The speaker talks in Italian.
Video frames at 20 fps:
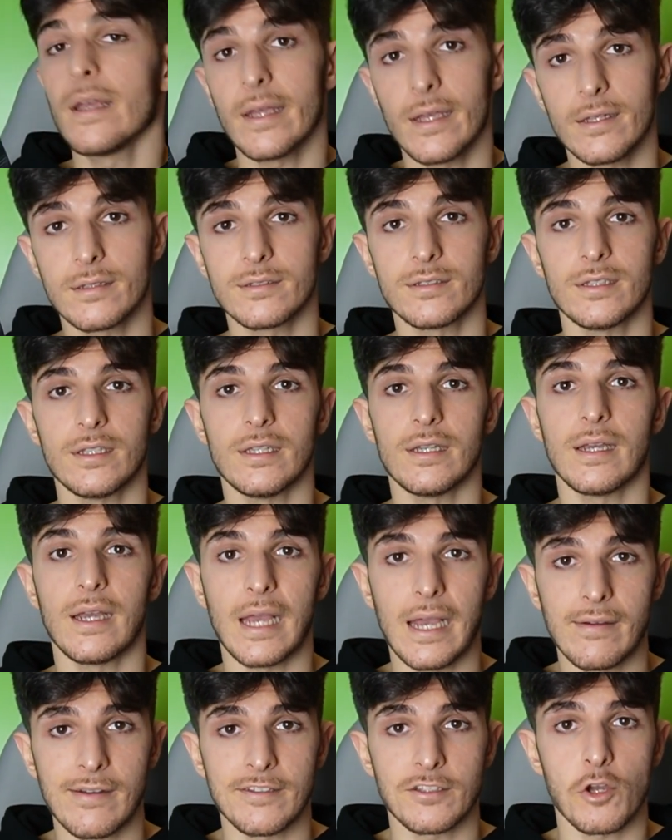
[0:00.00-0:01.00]
E eh sì,
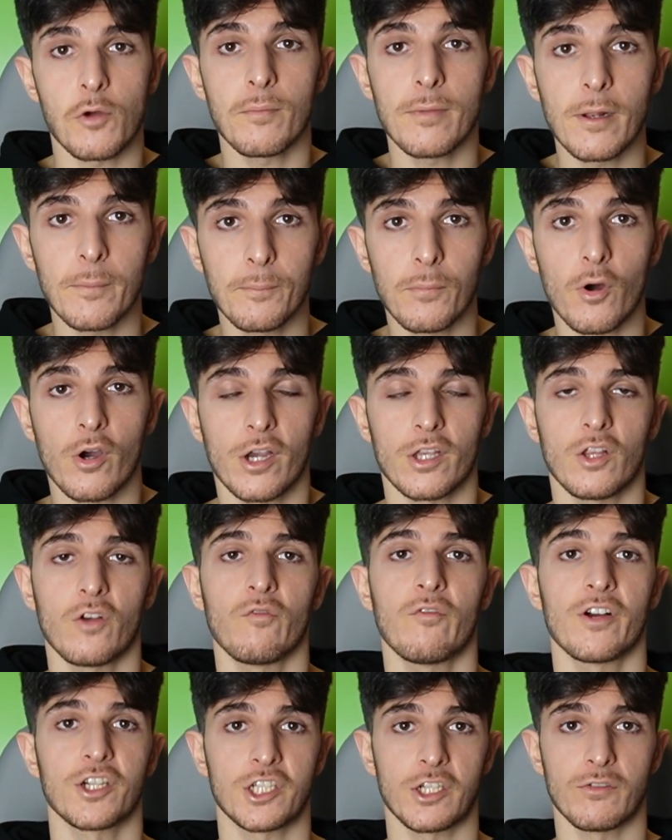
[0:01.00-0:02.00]
era da un bel po' che non
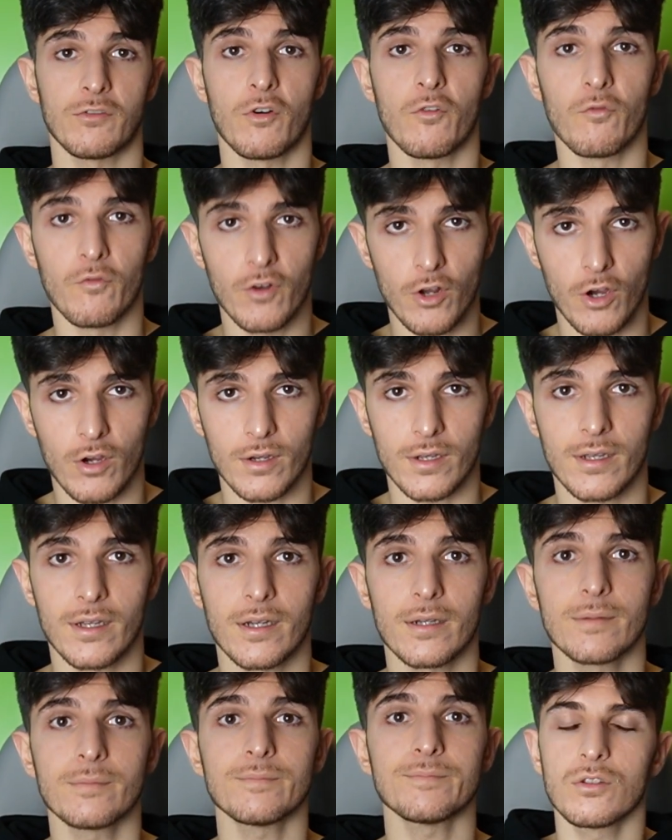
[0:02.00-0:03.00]
facevo un
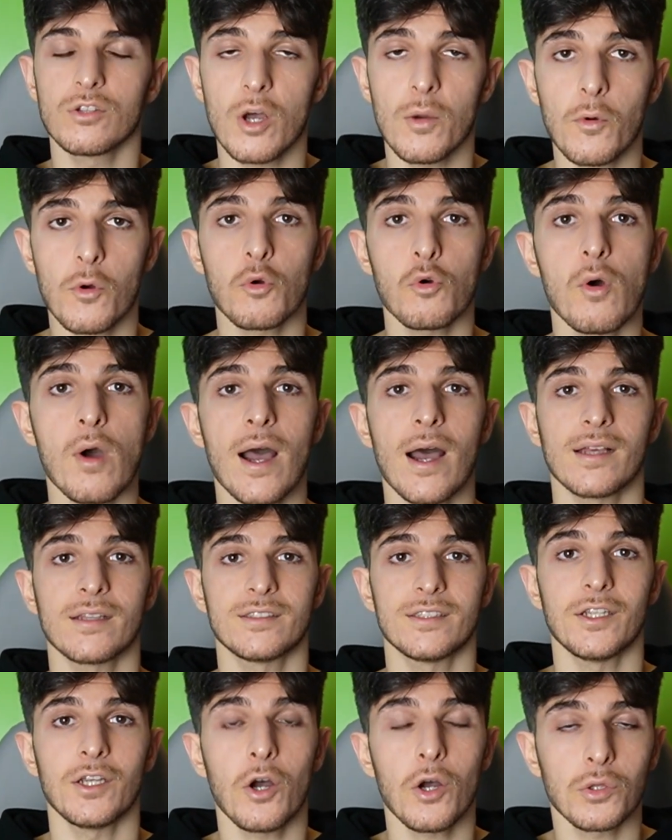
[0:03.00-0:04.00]
vlog. Dopo
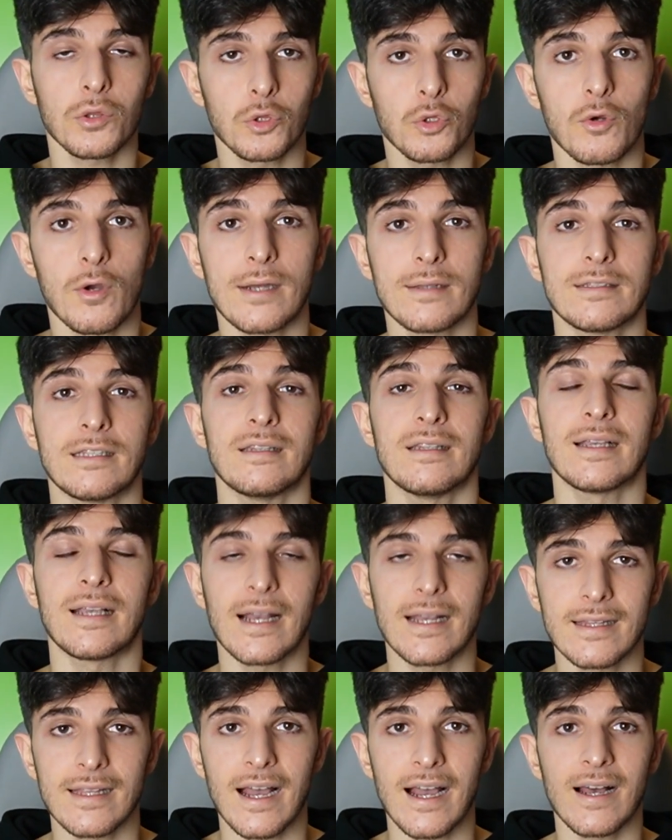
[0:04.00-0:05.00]
quasi 8 anni di
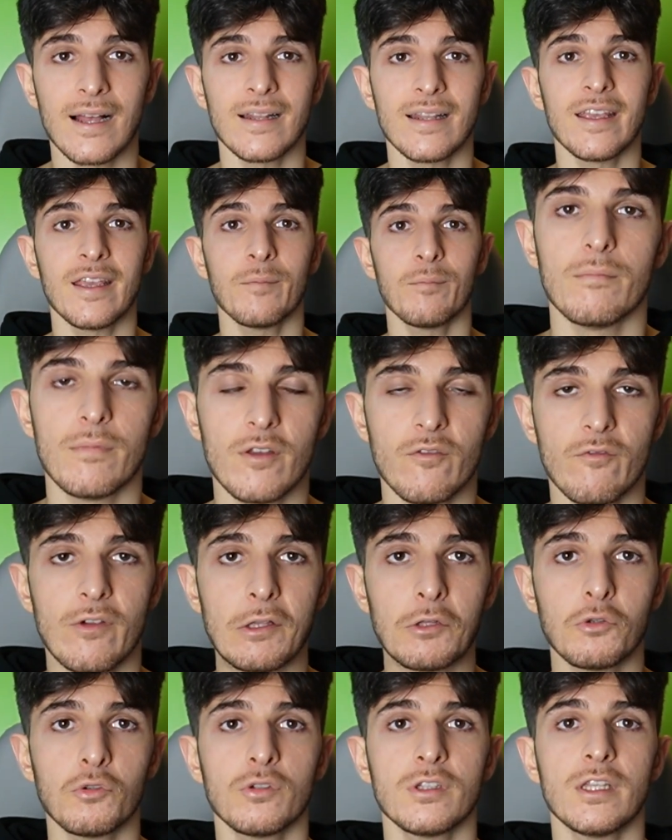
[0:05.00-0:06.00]
canale,
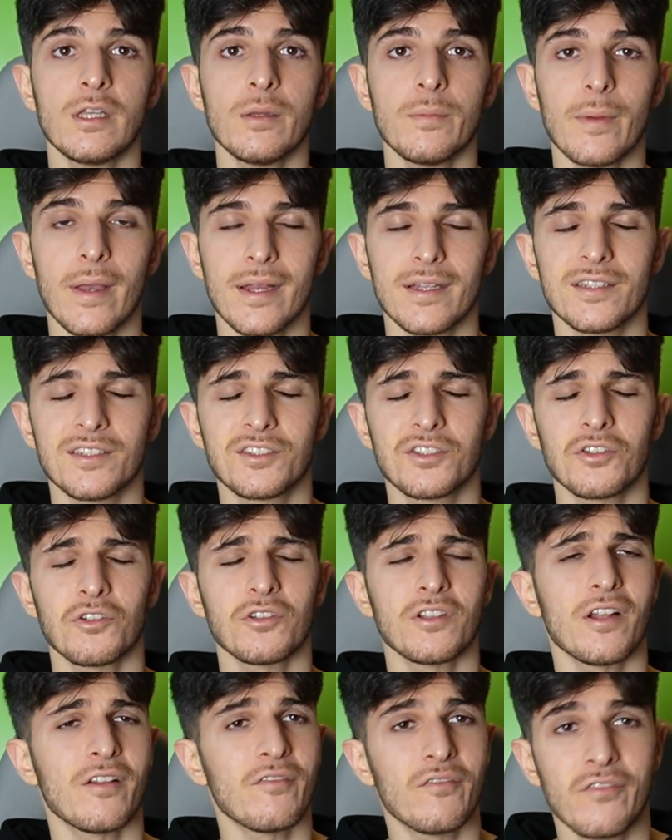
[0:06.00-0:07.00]
benvenuti penso
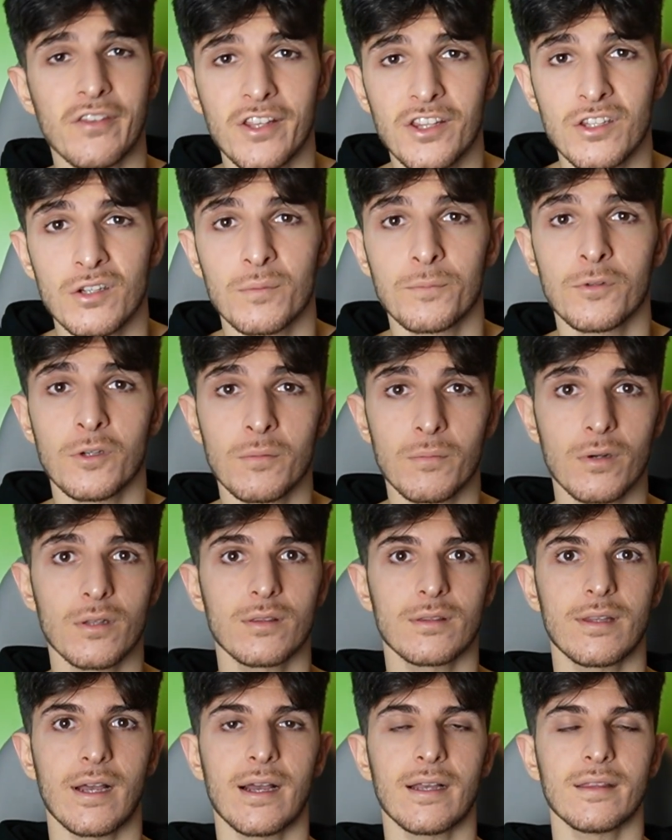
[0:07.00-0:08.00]
nel video più
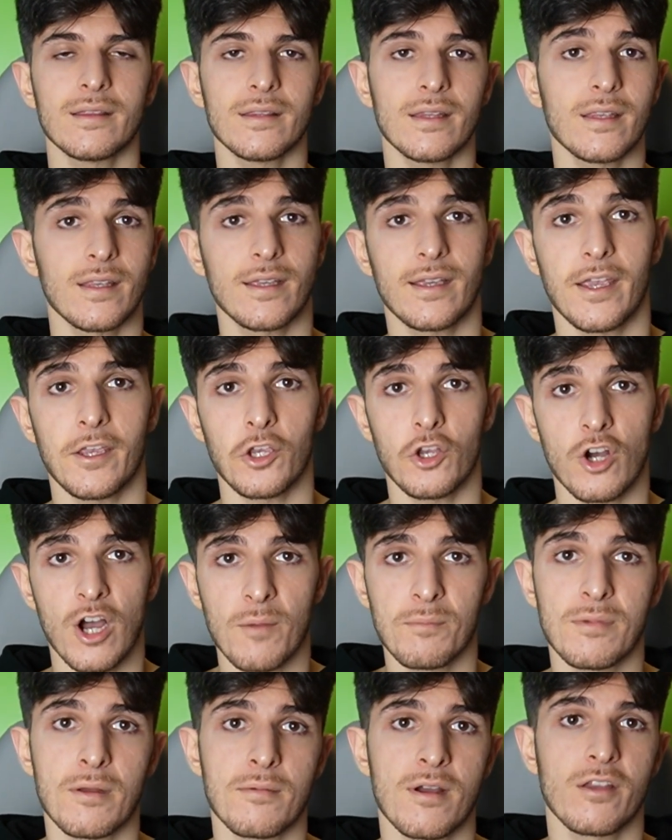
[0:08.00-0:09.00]
importante che io
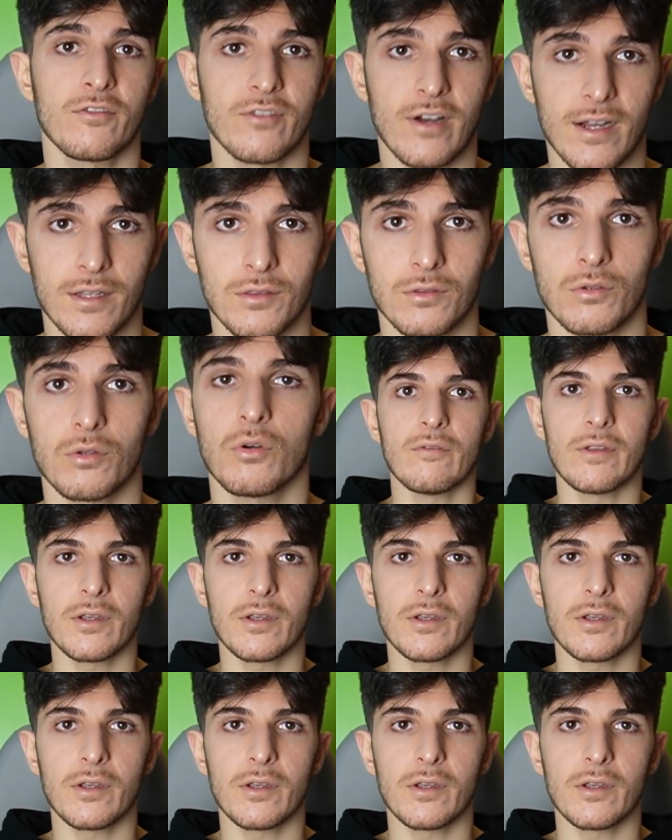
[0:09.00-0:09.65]
abbia mai fatto.